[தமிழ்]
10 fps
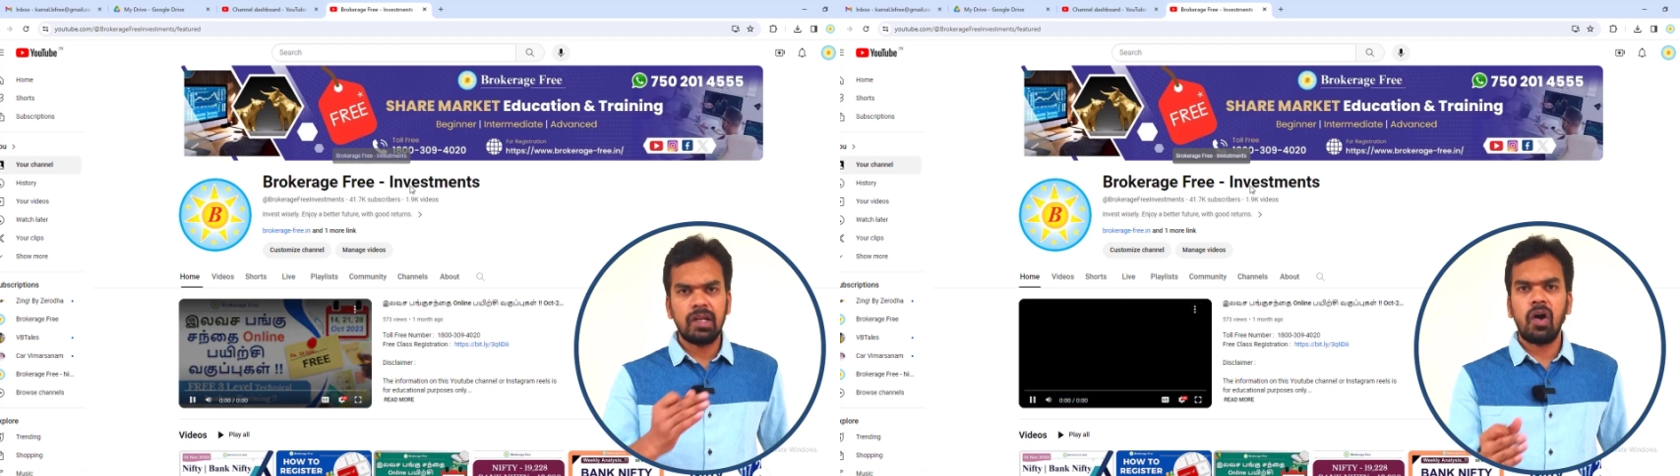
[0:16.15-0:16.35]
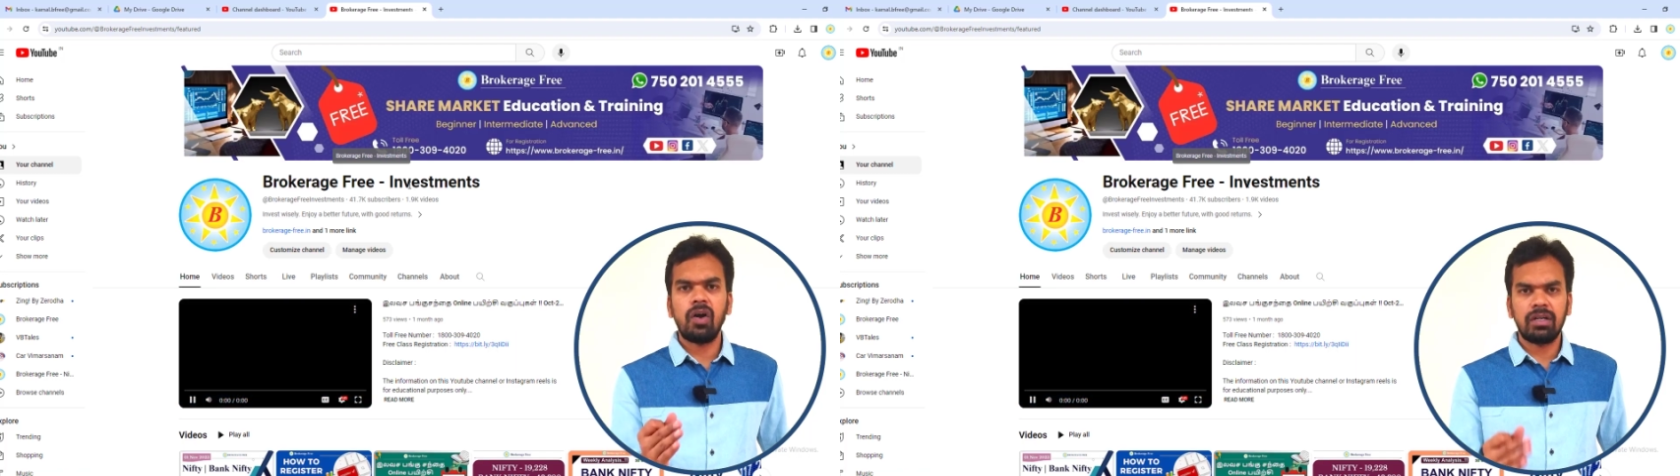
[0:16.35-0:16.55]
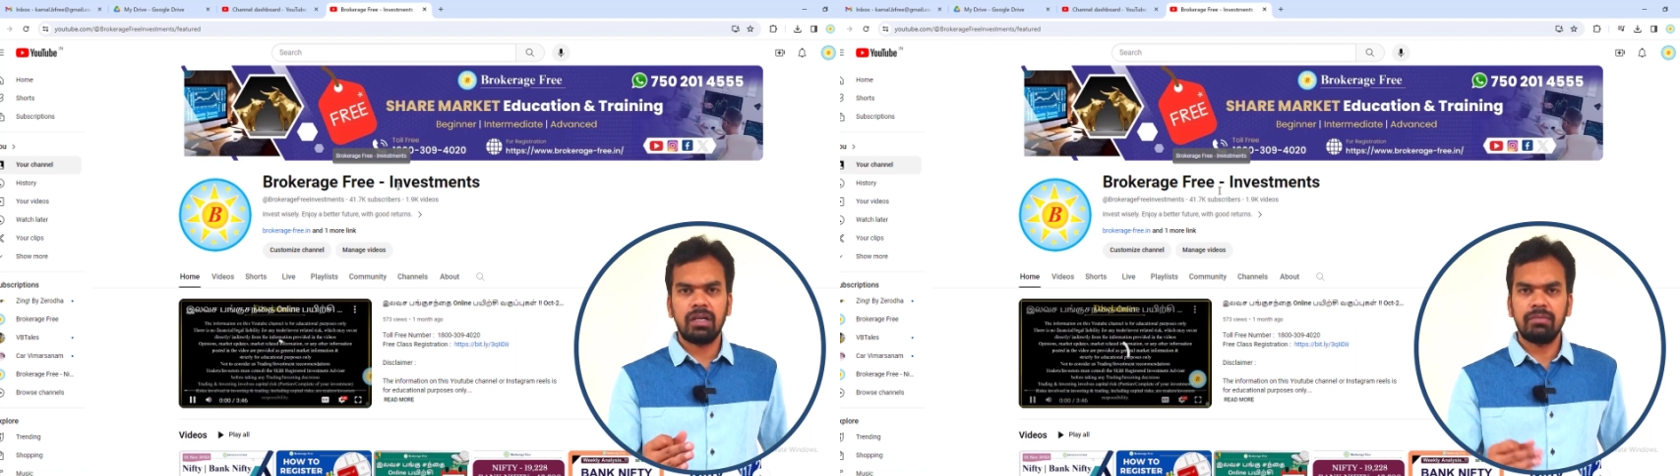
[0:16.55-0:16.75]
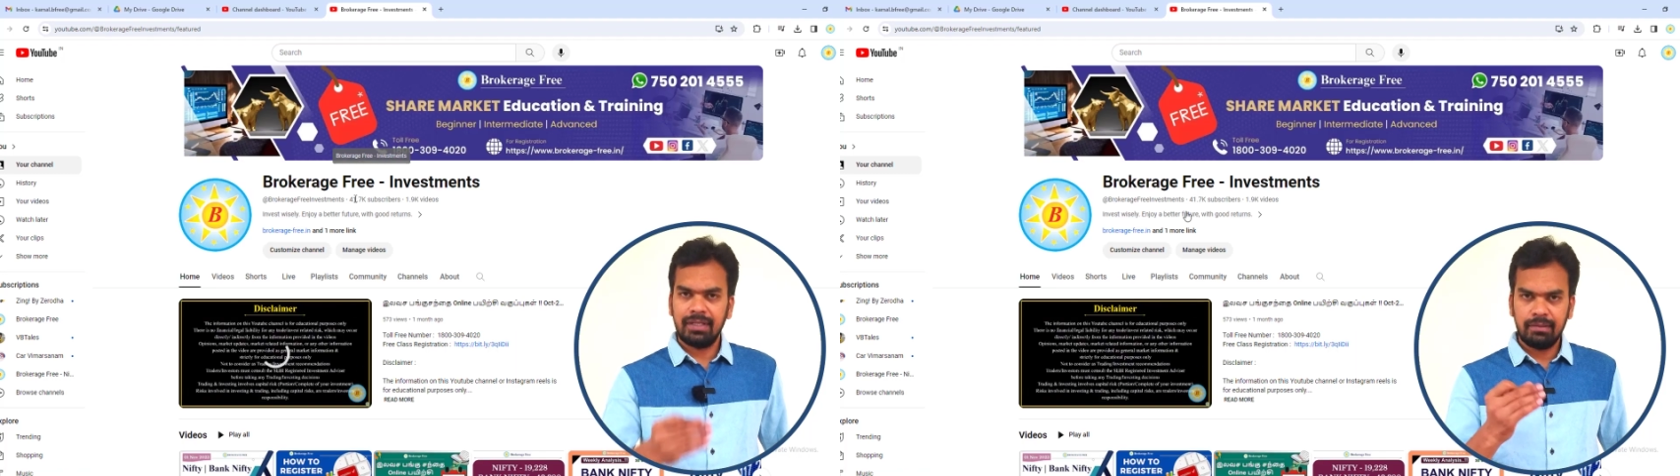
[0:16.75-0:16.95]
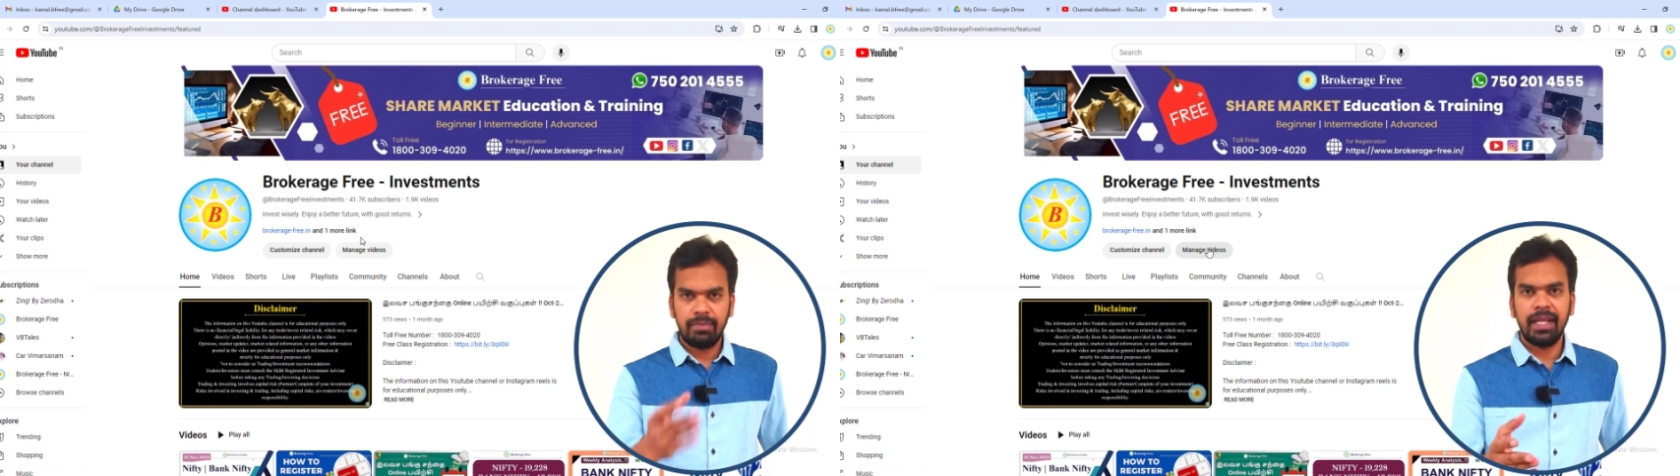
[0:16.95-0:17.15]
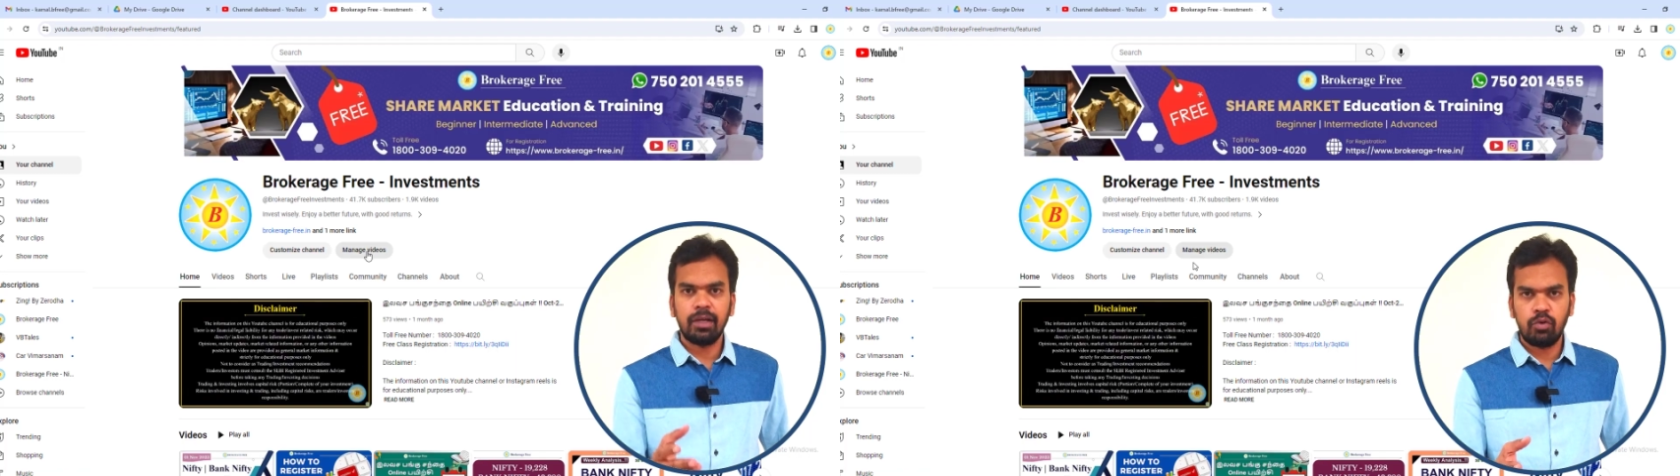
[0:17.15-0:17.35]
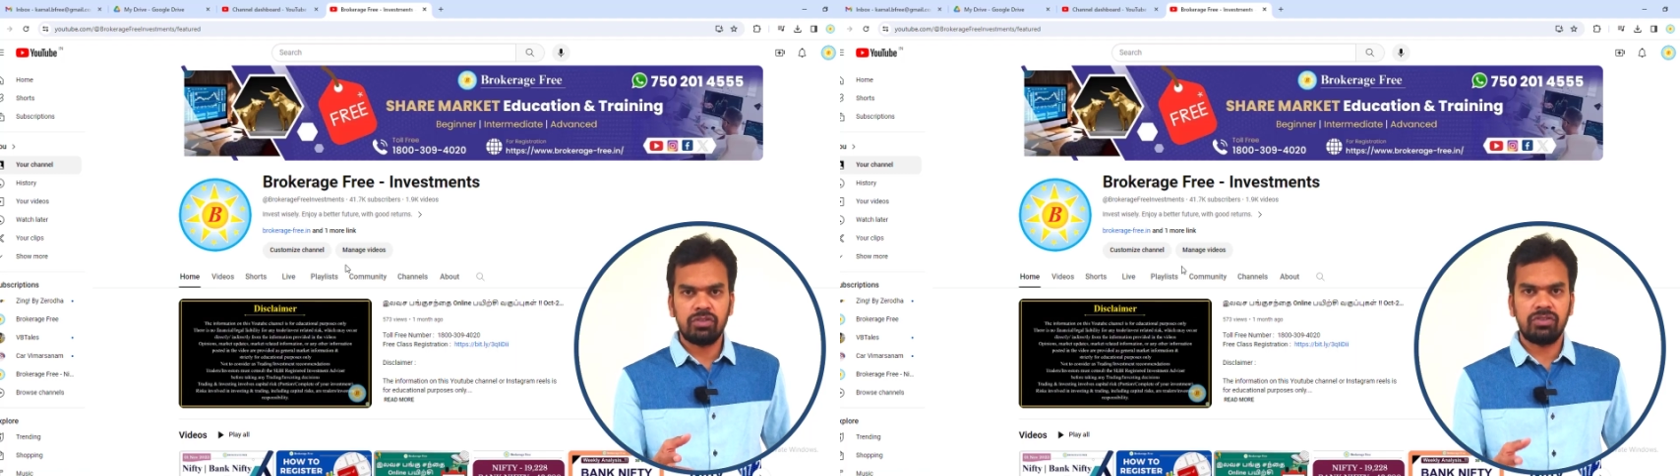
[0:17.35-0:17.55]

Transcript: லாங் டேர்முக்கு பிரேக் அவுட்